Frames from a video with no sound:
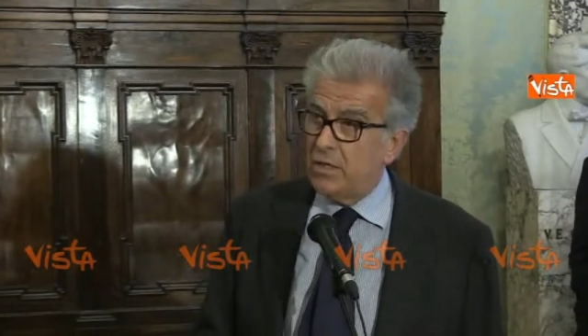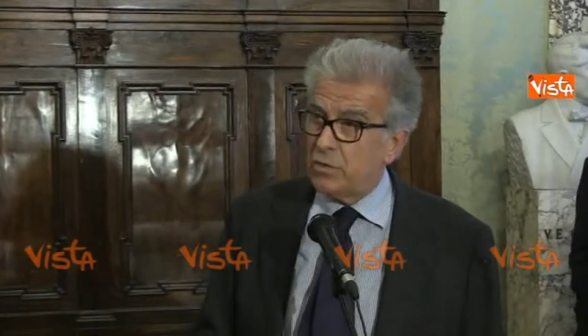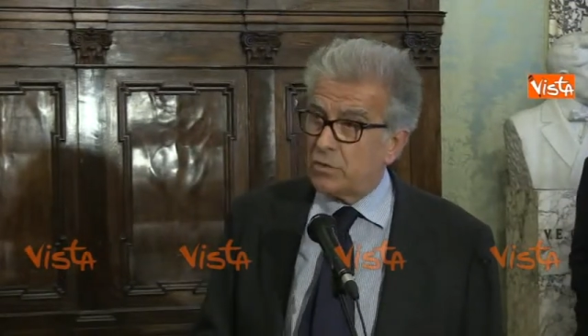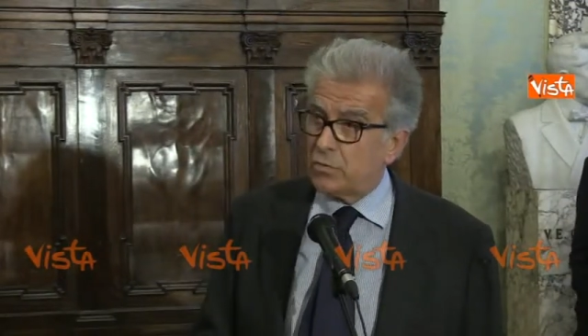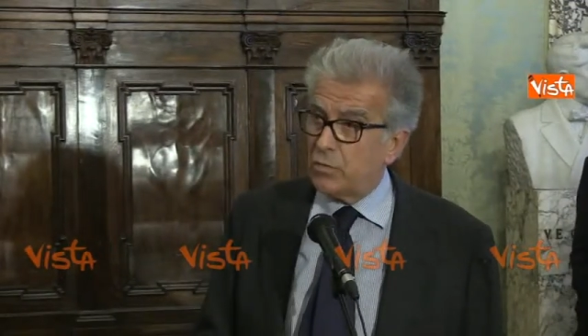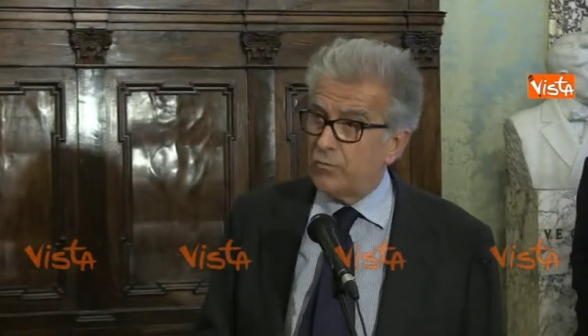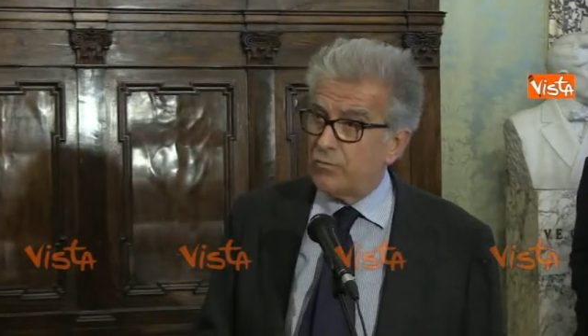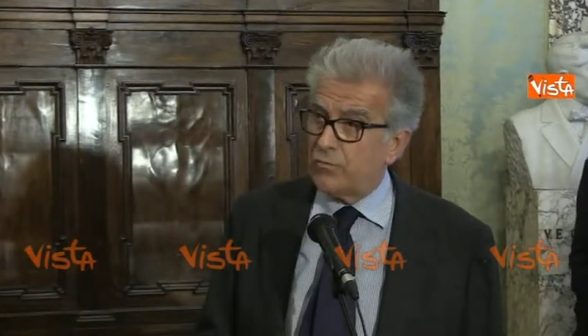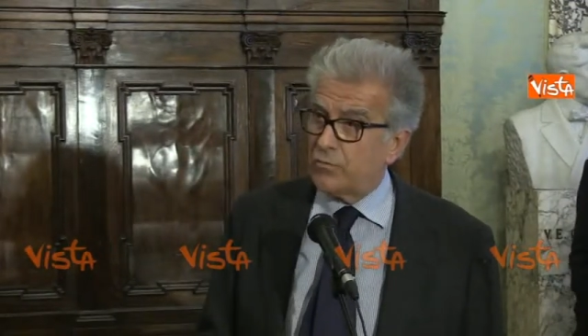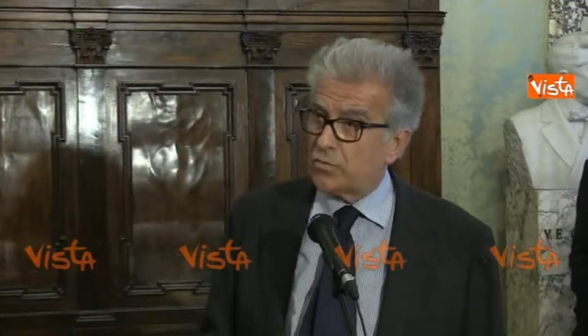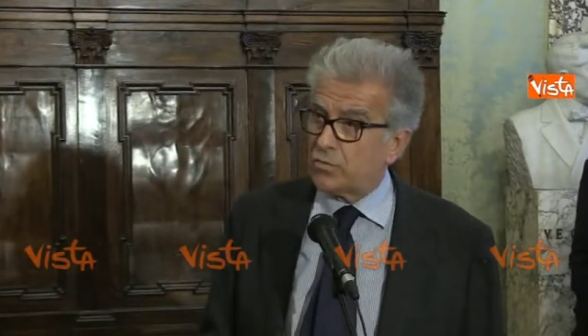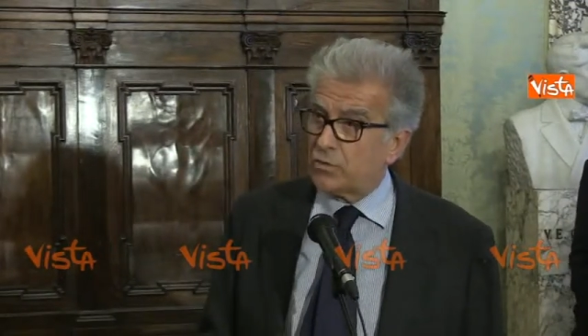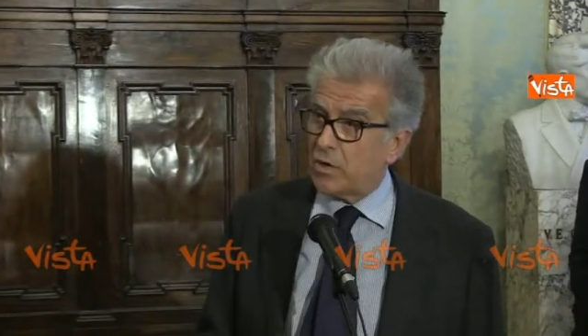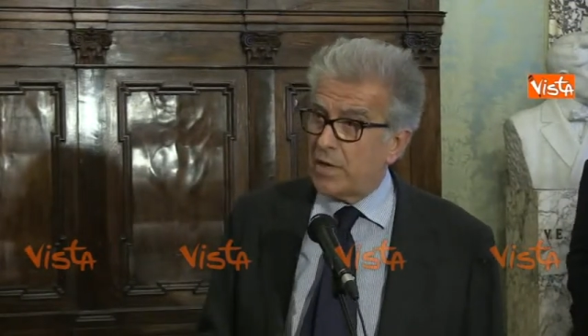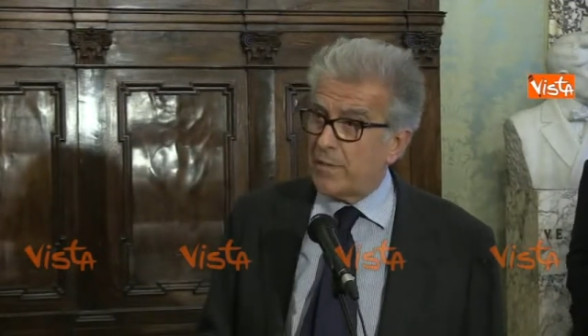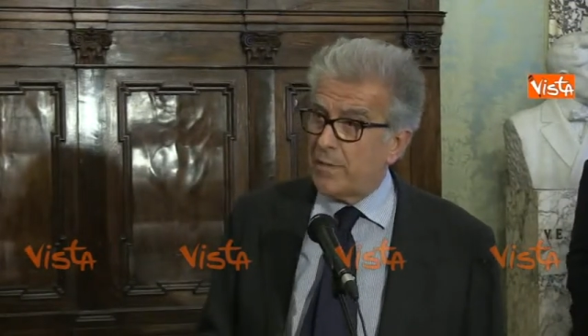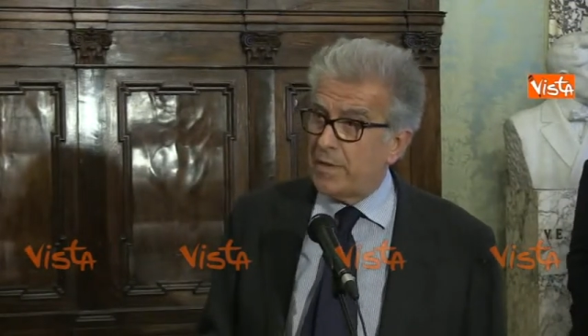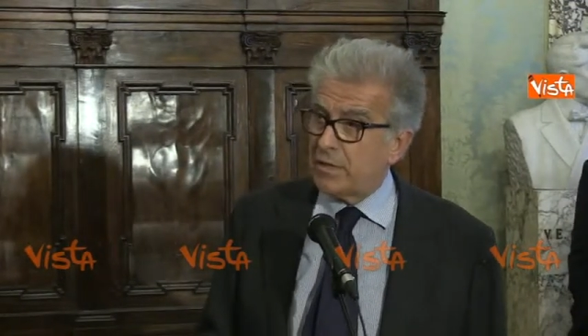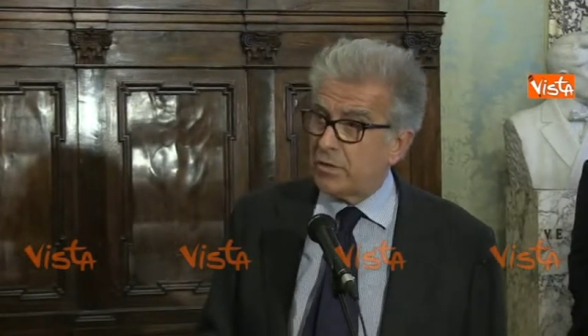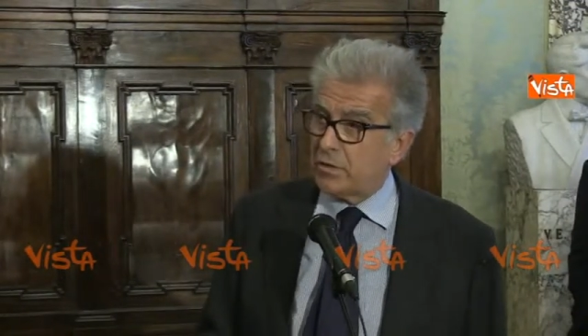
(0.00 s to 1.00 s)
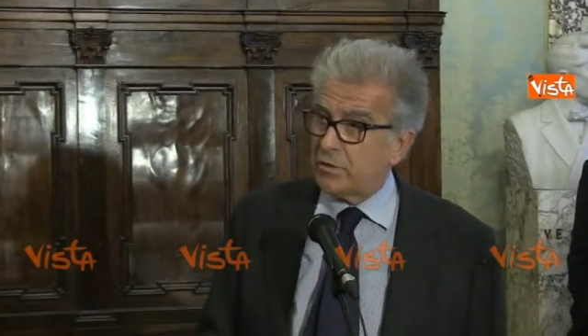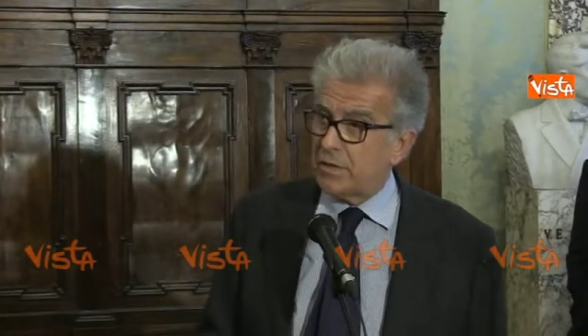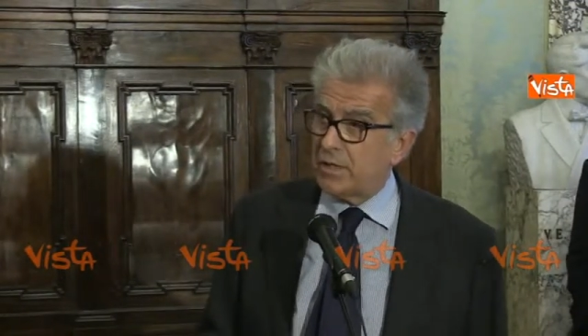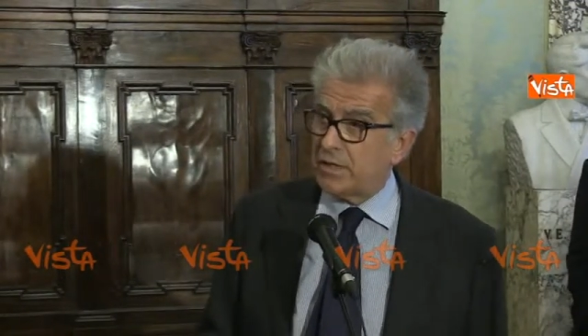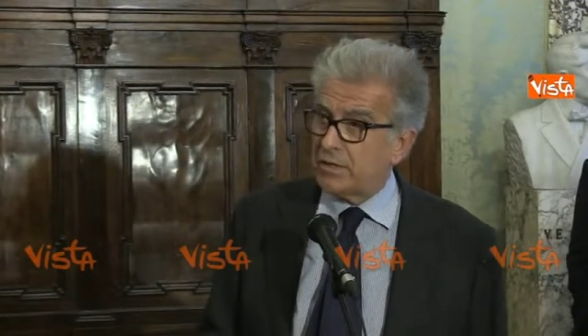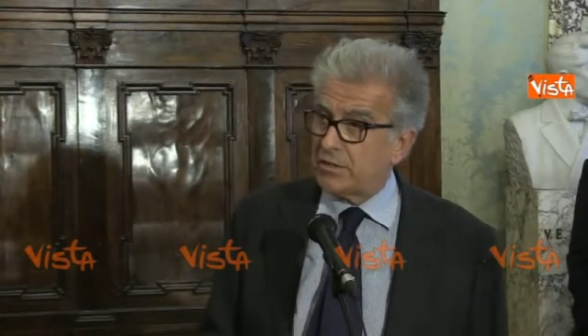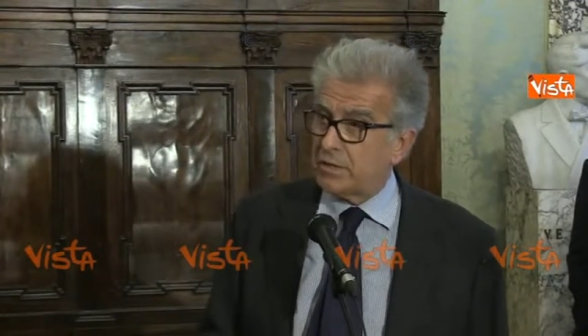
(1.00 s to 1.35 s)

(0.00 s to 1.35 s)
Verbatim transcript: sul funzionamento delle